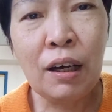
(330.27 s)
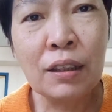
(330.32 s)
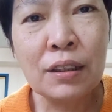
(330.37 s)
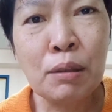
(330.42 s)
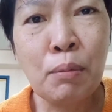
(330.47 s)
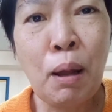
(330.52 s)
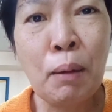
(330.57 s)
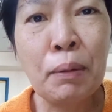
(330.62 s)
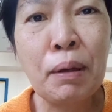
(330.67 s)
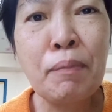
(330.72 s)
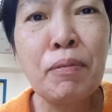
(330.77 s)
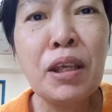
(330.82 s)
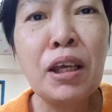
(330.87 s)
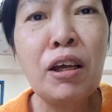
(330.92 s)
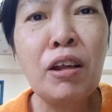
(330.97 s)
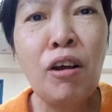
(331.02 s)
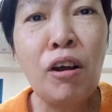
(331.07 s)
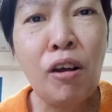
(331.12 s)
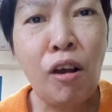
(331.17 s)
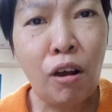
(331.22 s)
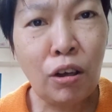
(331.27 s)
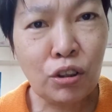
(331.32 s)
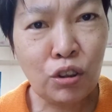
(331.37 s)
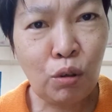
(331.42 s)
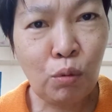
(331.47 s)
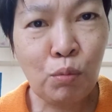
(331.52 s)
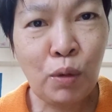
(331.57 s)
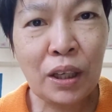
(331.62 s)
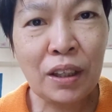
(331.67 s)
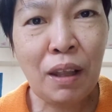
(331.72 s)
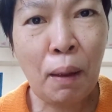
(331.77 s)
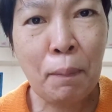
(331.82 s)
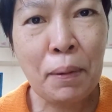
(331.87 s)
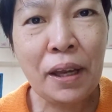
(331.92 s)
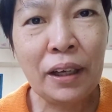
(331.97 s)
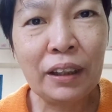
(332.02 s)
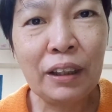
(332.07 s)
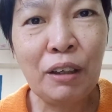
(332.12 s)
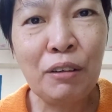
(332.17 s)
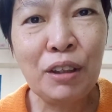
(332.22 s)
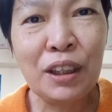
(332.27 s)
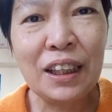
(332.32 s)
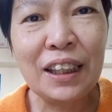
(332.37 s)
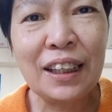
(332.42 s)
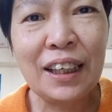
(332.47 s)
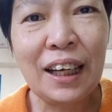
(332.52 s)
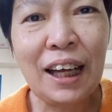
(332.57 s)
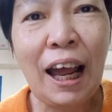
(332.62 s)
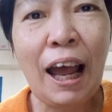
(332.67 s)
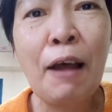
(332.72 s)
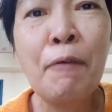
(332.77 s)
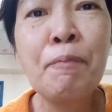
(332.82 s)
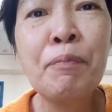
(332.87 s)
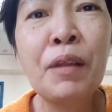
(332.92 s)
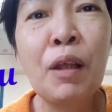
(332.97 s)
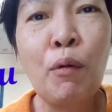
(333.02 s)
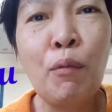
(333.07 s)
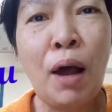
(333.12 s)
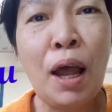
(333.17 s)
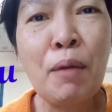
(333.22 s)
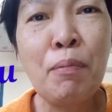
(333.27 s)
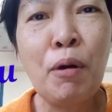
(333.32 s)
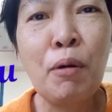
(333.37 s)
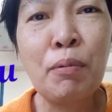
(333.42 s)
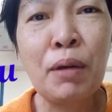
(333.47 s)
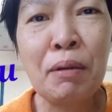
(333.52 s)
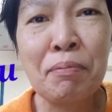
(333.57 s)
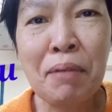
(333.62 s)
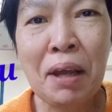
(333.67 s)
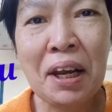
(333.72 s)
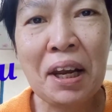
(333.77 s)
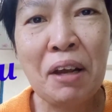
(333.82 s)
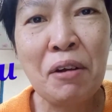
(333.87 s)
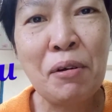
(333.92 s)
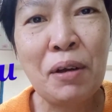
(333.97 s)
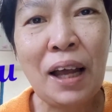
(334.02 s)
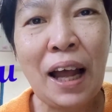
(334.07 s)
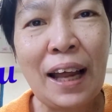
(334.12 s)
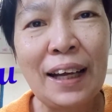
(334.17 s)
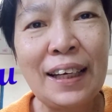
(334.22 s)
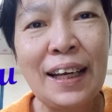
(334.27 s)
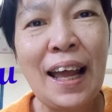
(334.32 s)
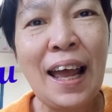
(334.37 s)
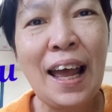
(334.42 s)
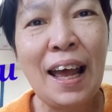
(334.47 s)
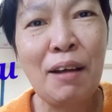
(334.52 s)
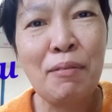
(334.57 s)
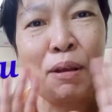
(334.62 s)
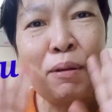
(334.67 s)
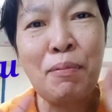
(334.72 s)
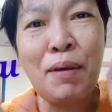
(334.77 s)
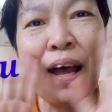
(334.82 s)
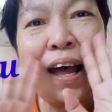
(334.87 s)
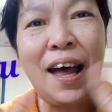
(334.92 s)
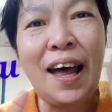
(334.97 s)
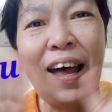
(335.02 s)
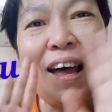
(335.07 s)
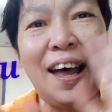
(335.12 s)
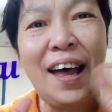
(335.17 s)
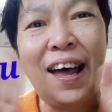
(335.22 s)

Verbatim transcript: สำหรับคลิปนี้ก็ต้องขอจบไว้แต่เพียงเท่านี้นะคะ ไว้พบกันใหม่ในโอกาสหน้า บ๊ายบา